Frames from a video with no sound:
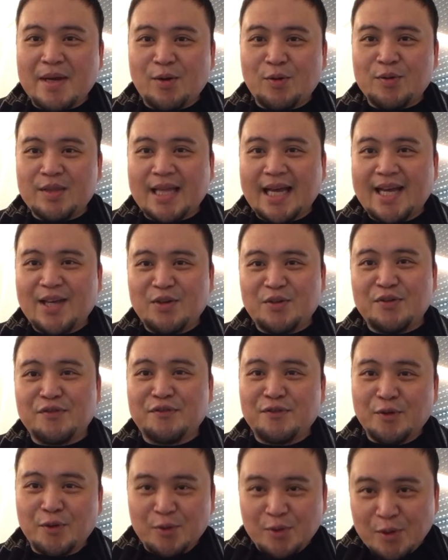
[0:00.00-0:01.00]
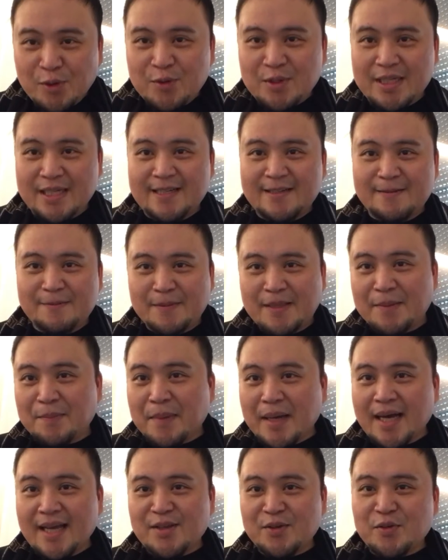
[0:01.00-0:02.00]
meron tayong florona, di
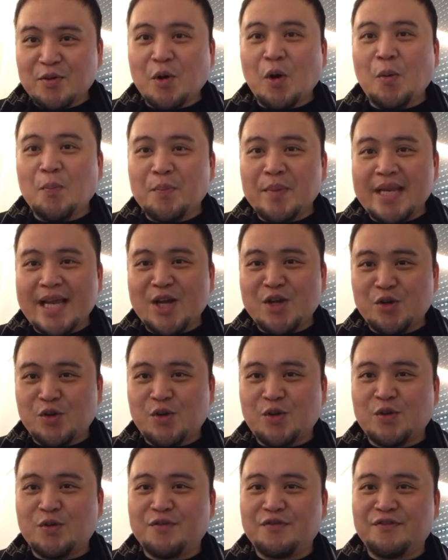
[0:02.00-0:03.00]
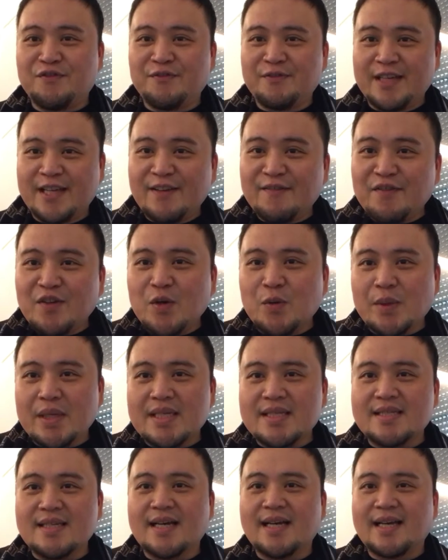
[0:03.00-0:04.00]
ba? Yung combination of
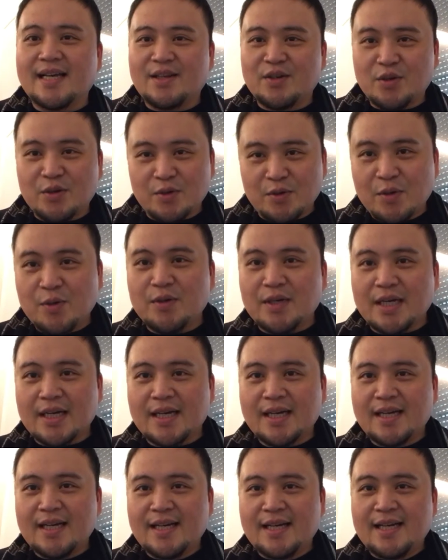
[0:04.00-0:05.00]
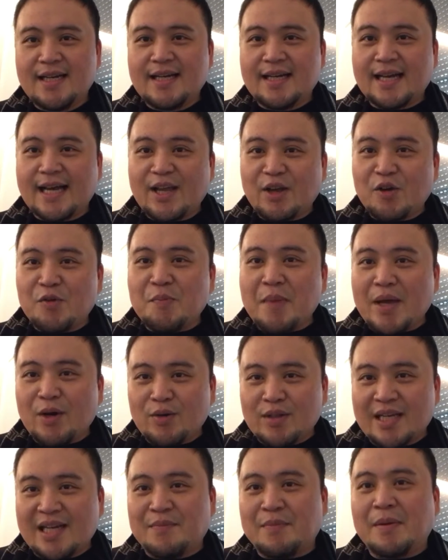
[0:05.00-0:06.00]
influenza and corona. Ngayon
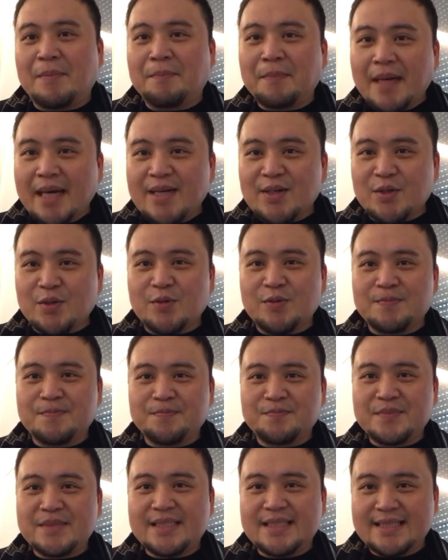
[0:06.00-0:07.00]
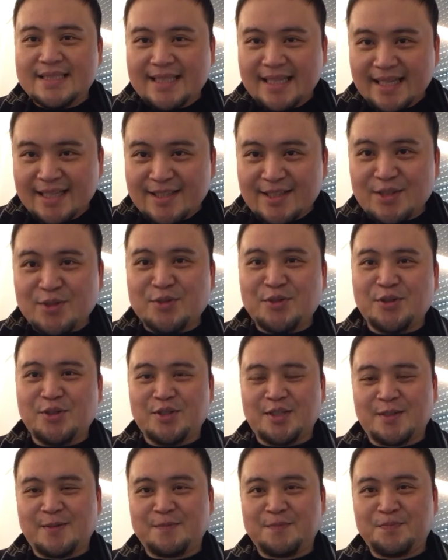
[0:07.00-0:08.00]
meron na namang bago, Delta
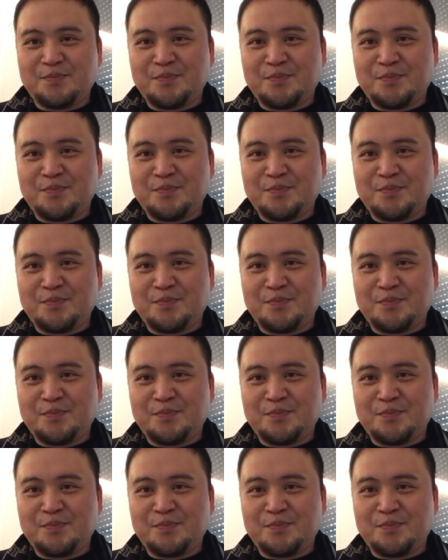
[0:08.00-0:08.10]
Cron.